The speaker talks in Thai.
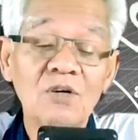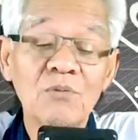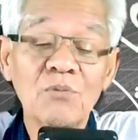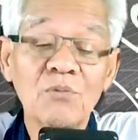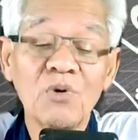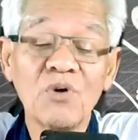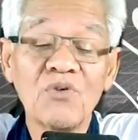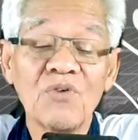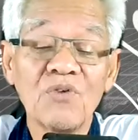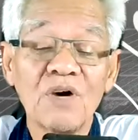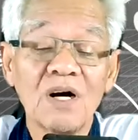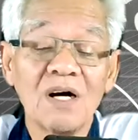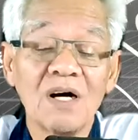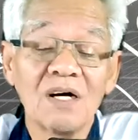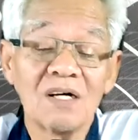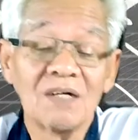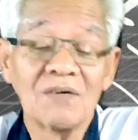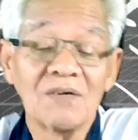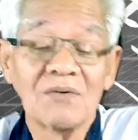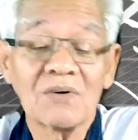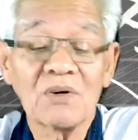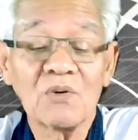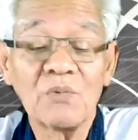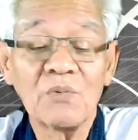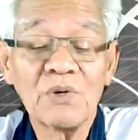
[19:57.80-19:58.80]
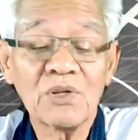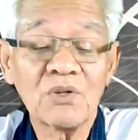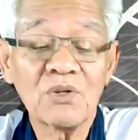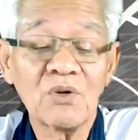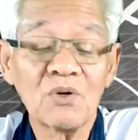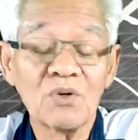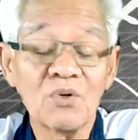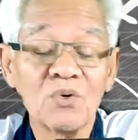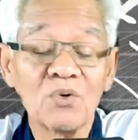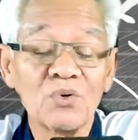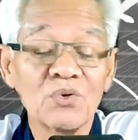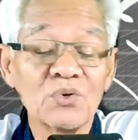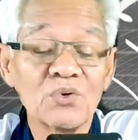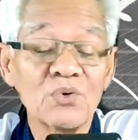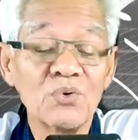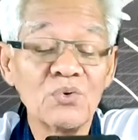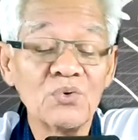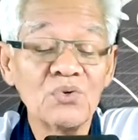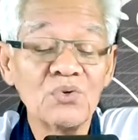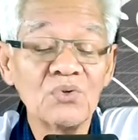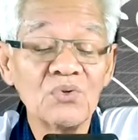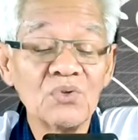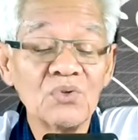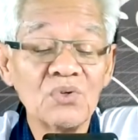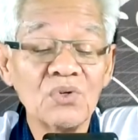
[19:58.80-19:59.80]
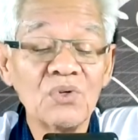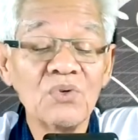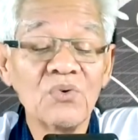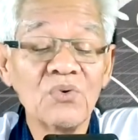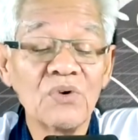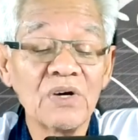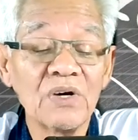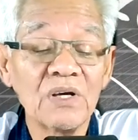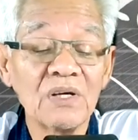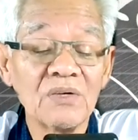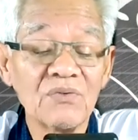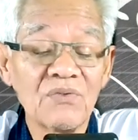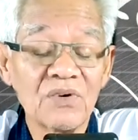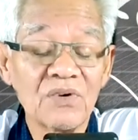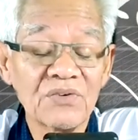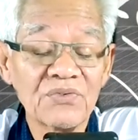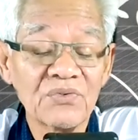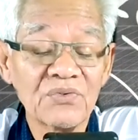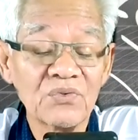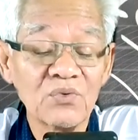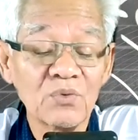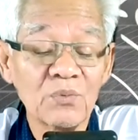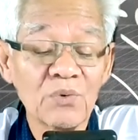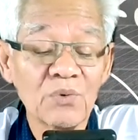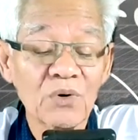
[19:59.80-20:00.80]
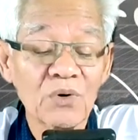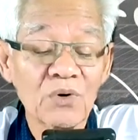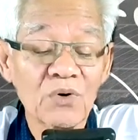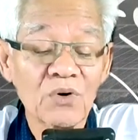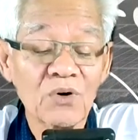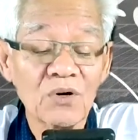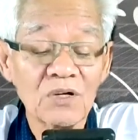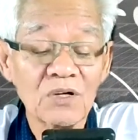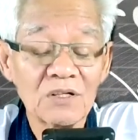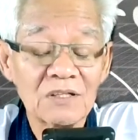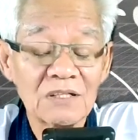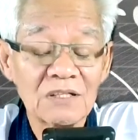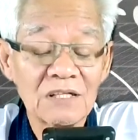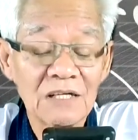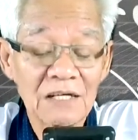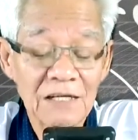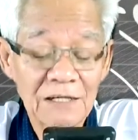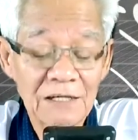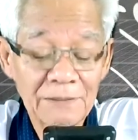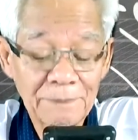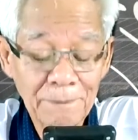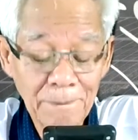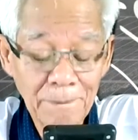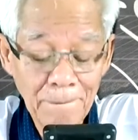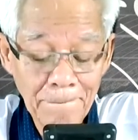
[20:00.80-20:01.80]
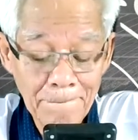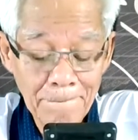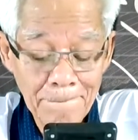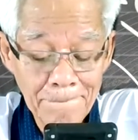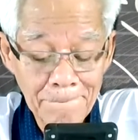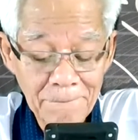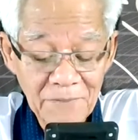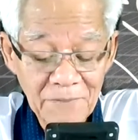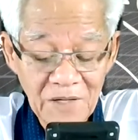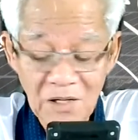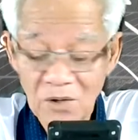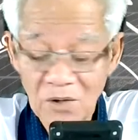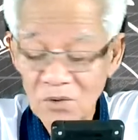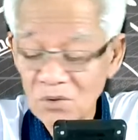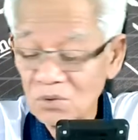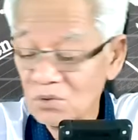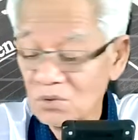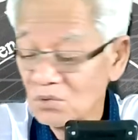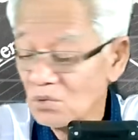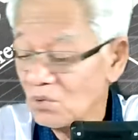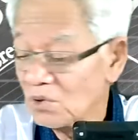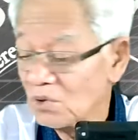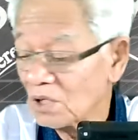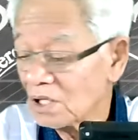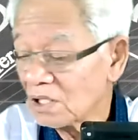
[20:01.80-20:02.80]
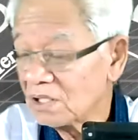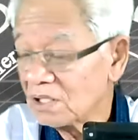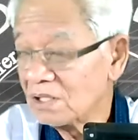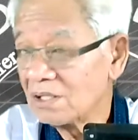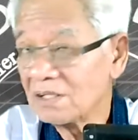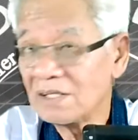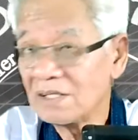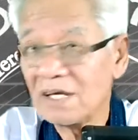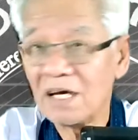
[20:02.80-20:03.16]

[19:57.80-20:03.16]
เพราะว่าเราไม่ต้องลงทุนด้วยวัสดุอุปกรณ์นะครับเขาลงทุนกันเยอะ